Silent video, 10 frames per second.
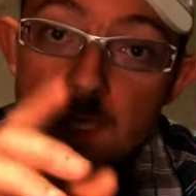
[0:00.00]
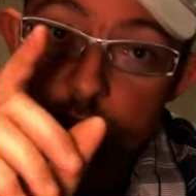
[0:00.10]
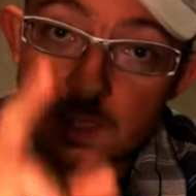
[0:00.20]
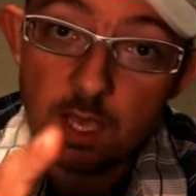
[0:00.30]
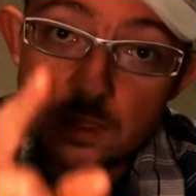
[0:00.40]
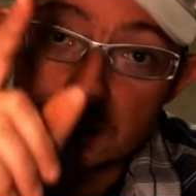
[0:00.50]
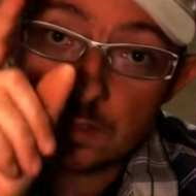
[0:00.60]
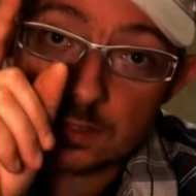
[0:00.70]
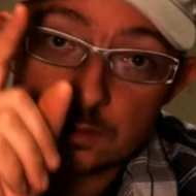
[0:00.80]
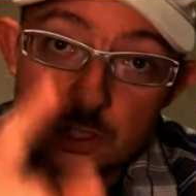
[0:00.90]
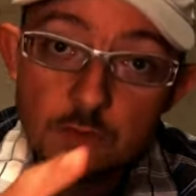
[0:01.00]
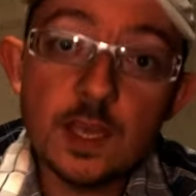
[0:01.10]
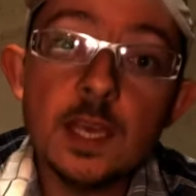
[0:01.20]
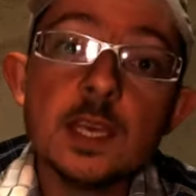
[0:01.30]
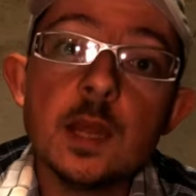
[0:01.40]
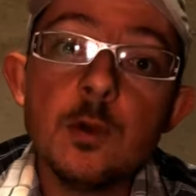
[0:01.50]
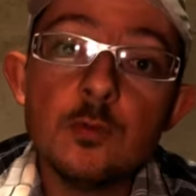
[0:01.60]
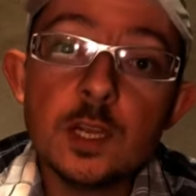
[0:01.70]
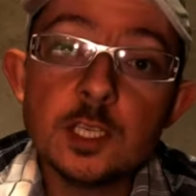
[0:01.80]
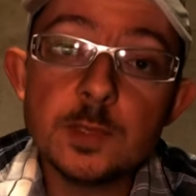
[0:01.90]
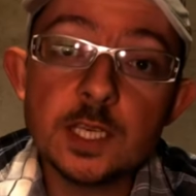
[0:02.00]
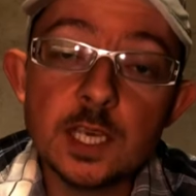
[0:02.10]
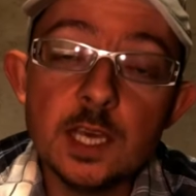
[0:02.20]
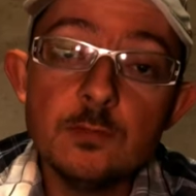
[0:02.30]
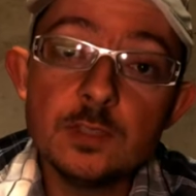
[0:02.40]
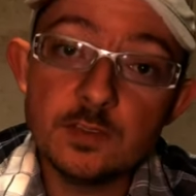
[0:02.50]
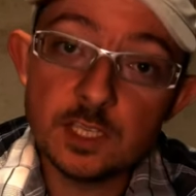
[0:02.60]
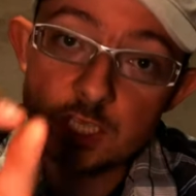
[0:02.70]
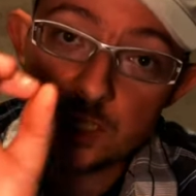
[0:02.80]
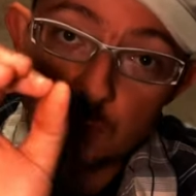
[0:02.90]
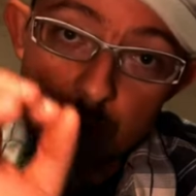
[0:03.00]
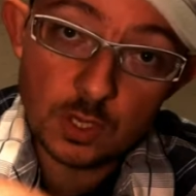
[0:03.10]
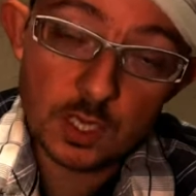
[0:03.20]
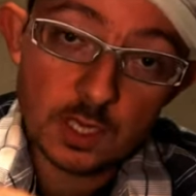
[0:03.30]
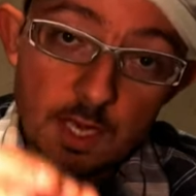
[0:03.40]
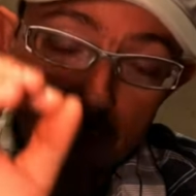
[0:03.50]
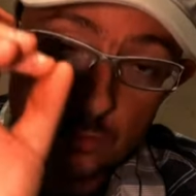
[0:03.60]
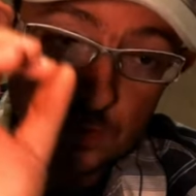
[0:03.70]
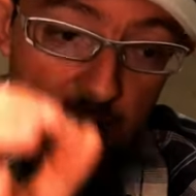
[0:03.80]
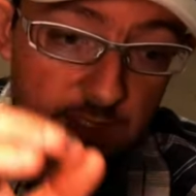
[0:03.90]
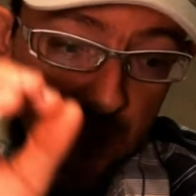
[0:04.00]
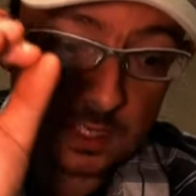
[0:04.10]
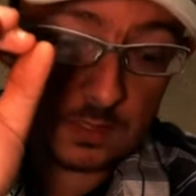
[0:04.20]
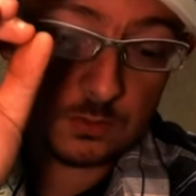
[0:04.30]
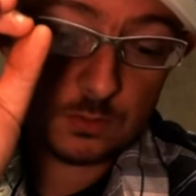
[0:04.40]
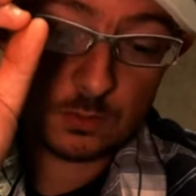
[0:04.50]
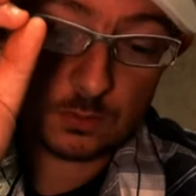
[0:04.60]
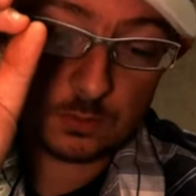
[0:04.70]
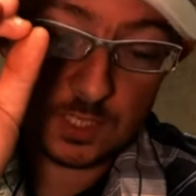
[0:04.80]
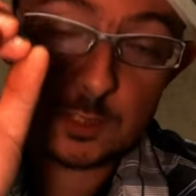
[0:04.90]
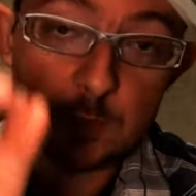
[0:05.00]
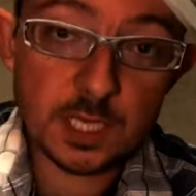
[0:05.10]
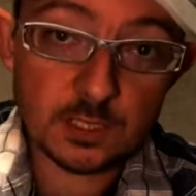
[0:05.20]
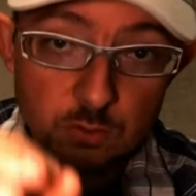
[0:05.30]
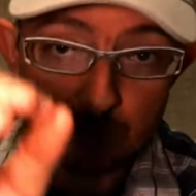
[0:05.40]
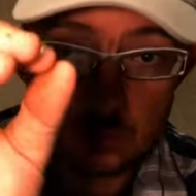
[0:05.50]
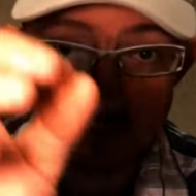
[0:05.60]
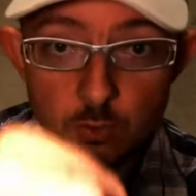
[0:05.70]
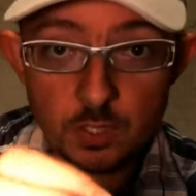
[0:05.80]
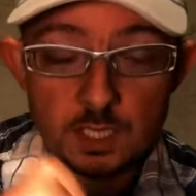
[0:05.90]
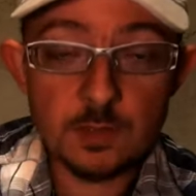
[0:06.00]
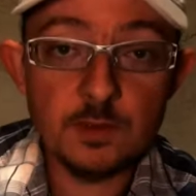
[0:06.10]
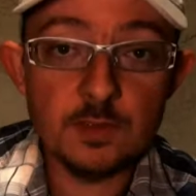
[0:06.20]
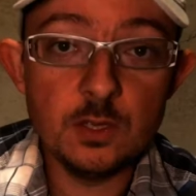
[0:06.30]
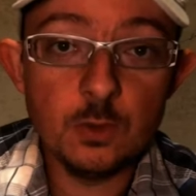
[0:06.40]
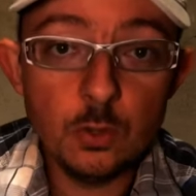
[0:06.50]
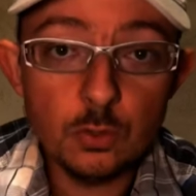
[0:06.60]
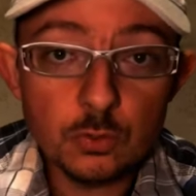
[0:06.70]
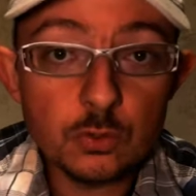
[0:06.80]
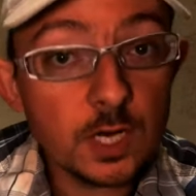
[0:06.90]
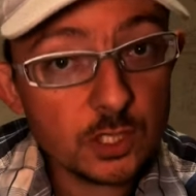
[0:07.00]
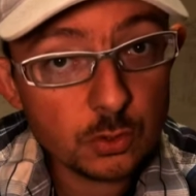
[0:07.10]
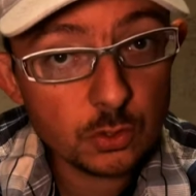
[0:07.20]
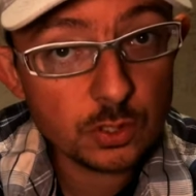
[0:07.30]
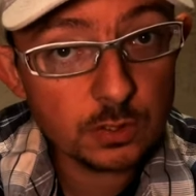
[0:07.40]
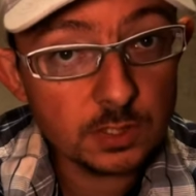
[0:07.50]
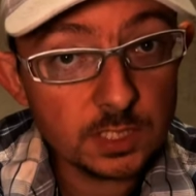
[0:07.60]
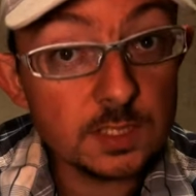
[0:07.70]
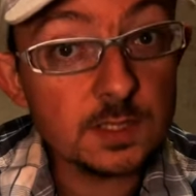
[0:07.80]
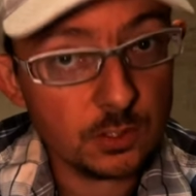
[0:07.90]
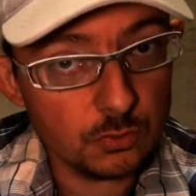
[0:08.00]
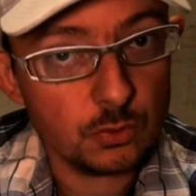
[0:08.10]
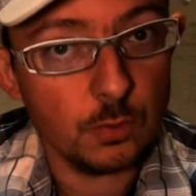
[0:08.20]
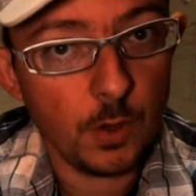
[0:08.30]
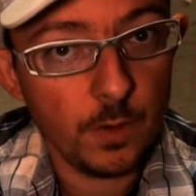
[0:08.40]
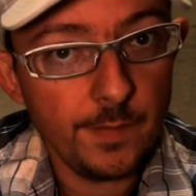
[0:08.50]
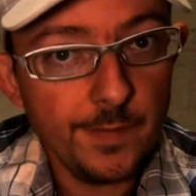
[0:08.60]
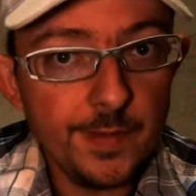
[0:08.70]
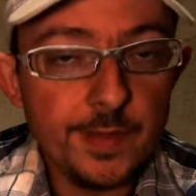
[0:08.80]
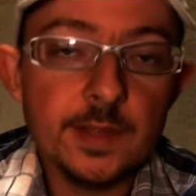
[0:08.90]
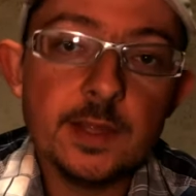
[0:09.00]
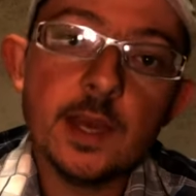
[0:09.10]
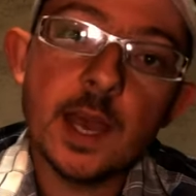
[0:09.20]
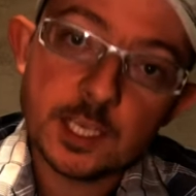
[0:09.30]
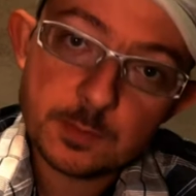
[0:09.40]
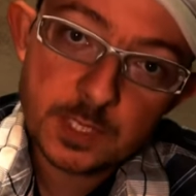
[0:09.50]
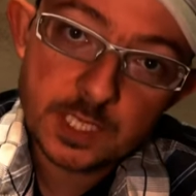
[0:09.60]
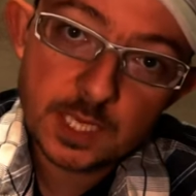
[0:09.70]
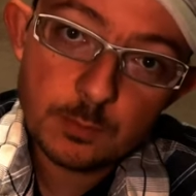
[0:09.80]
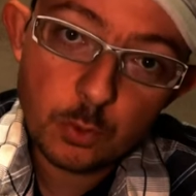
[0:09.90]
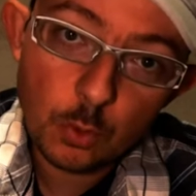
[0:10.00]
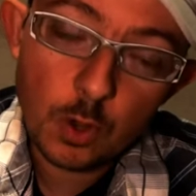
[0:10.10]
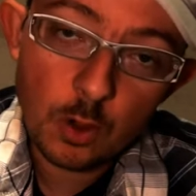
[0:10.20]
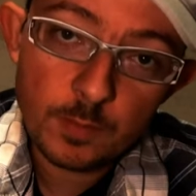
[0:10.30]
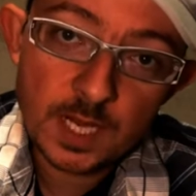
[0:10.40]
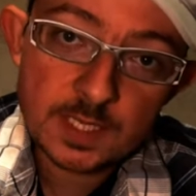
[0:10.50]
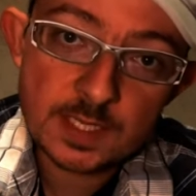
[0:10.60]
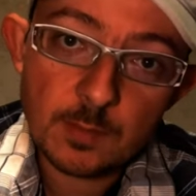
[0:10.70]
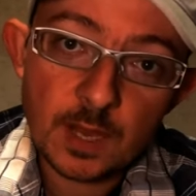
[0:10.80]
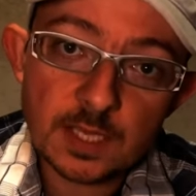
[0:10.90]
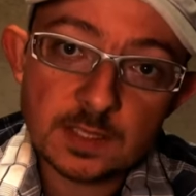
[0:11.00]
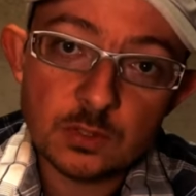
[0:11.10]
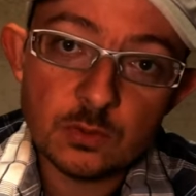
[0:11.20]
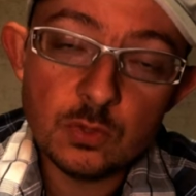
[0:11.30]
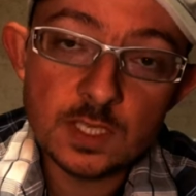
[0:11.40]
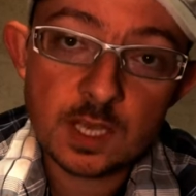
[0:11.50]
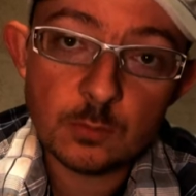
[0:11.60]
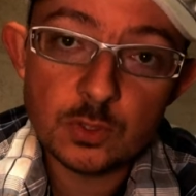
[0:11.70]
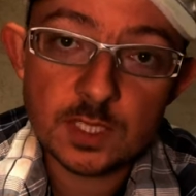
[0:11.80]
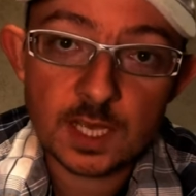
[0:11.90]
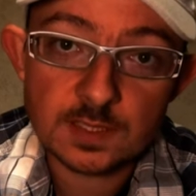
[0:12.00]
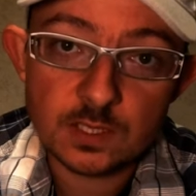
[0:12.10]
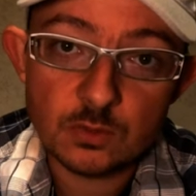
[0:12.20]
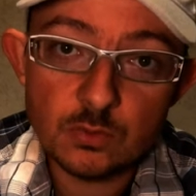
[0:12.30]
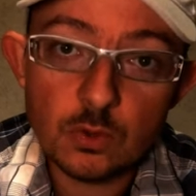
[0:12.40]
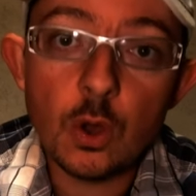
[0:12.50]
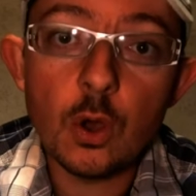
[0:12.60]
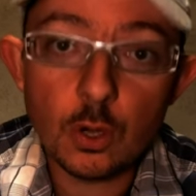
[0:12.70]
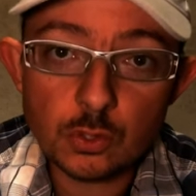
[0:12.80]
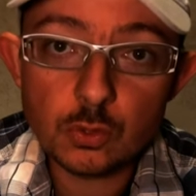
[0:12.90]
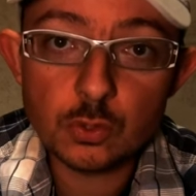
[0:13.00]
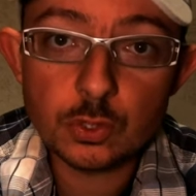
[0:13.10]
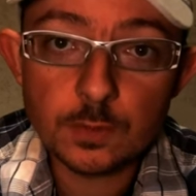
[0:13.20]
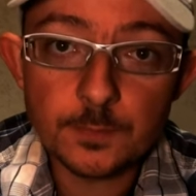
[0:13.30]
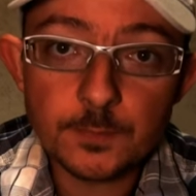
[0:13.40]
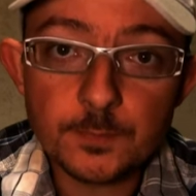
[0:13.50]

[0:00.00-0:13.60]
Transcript: Et ça, je vais également vous l'expliquer. Vous avez déjà eu tout un tas d'explications si vous regardez ma vidéo sur la jauge, qui sert justement à expliquer pourquoi on met les arbres à racines nues, les arbustes à racines nues en jauge.